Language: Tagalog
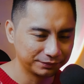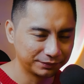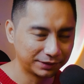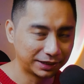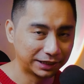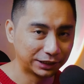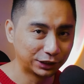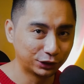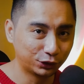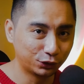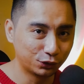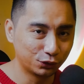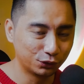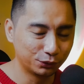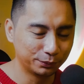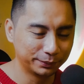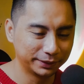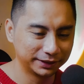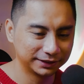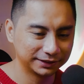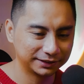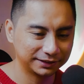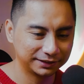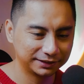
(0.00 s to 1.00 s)
Mga
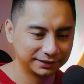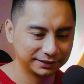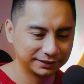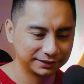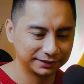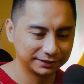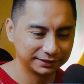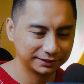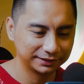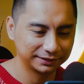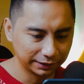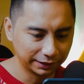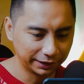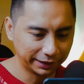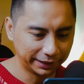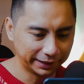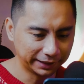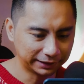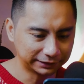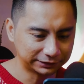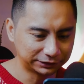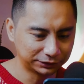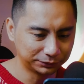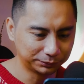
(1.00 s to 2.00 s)
nag-comment
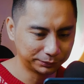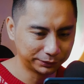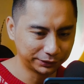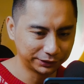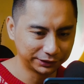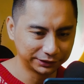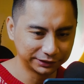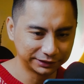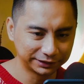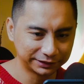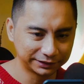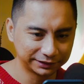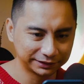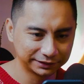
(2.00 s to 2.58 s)
Iyak si Burns.